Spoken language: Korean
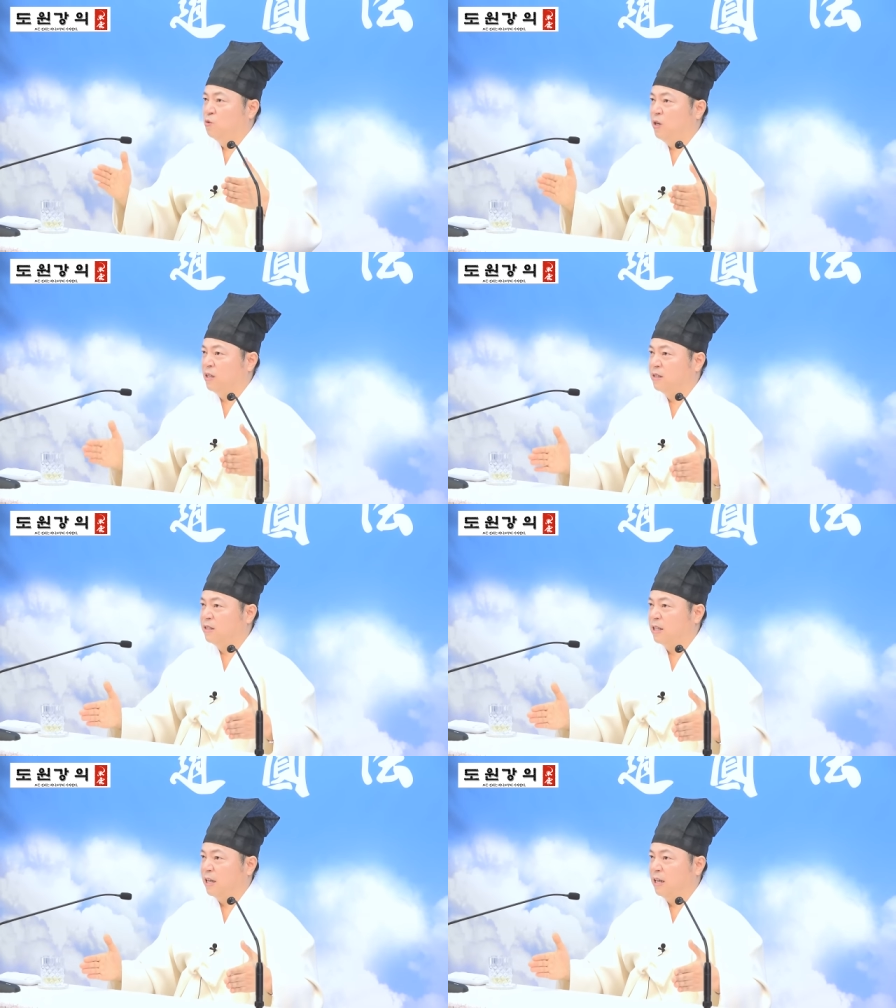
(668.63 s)
왜
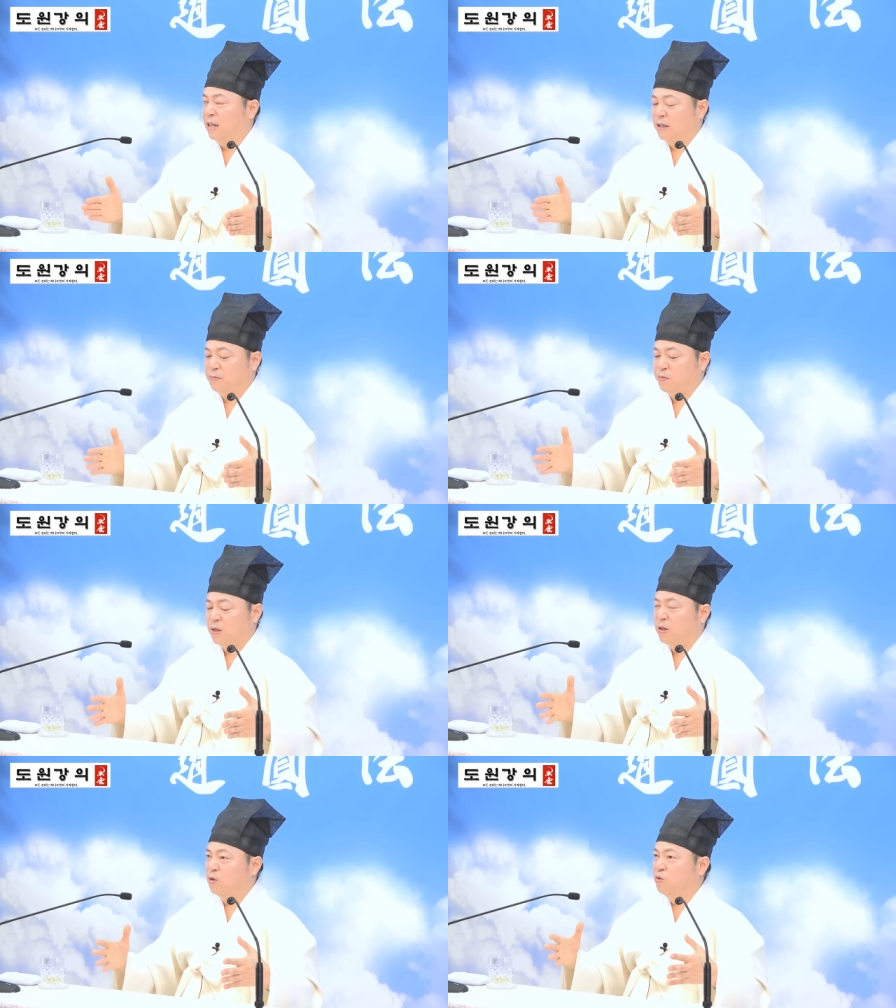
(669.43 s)
그러냐?
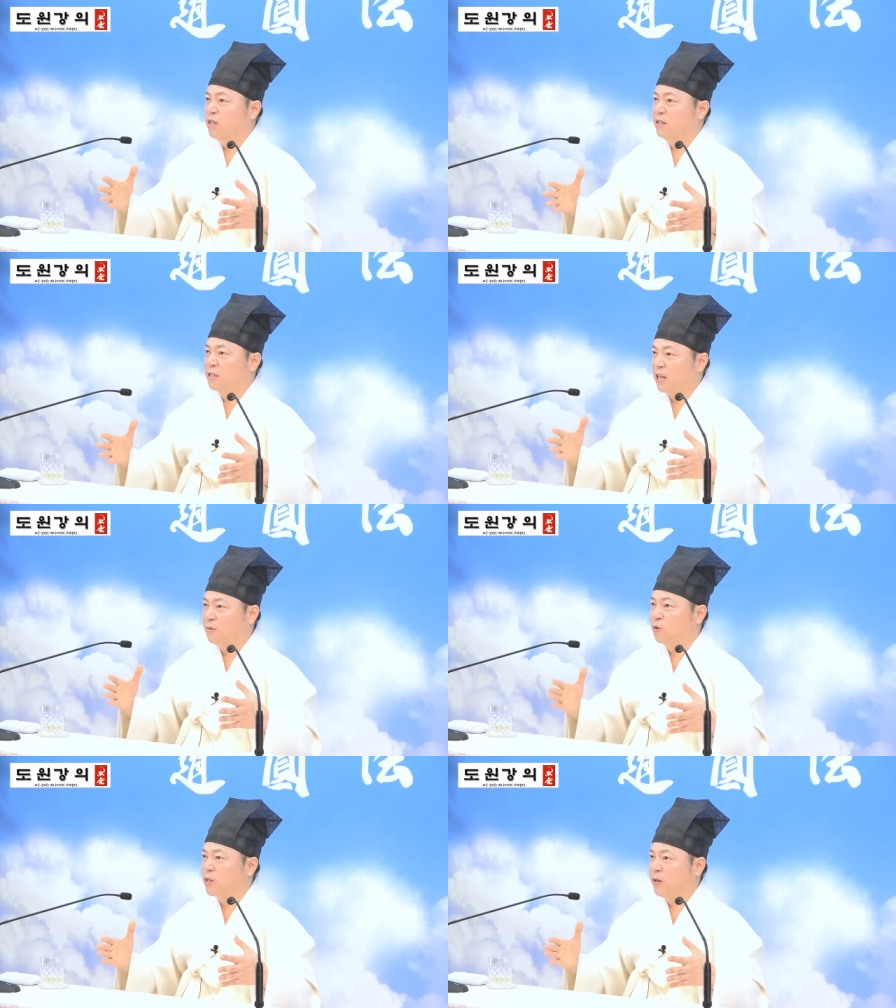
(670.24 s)
우리는
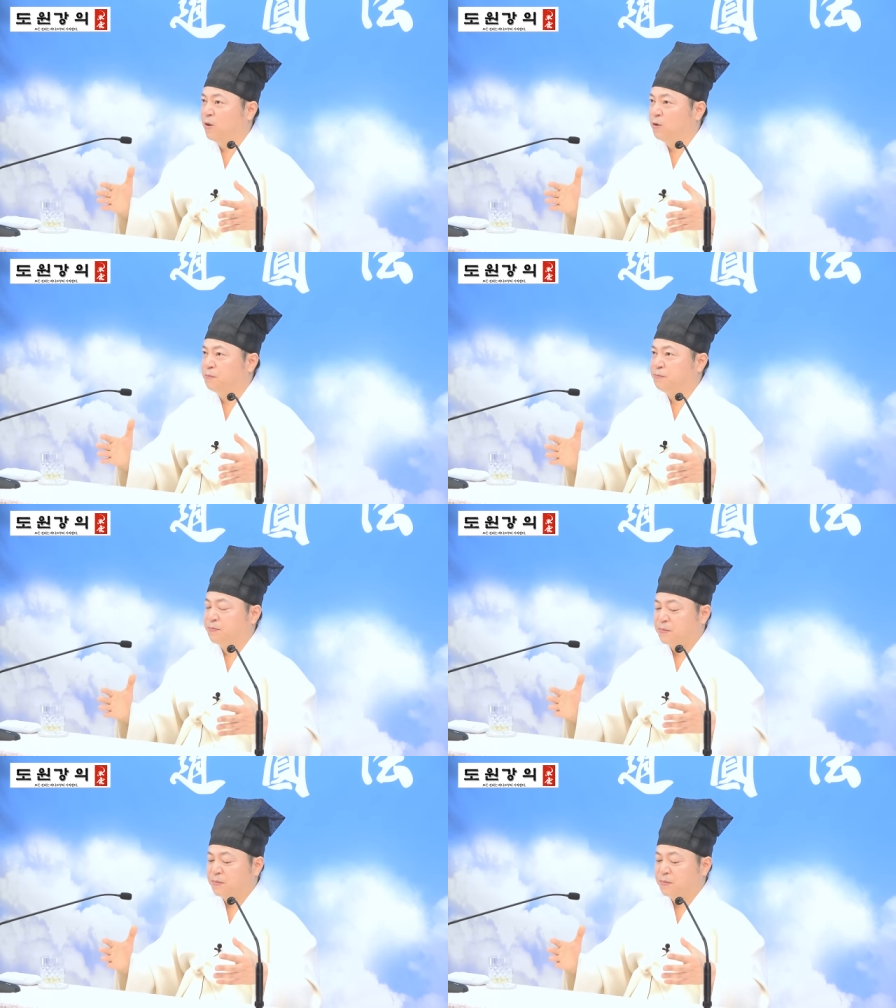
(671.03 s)
잘 보세요.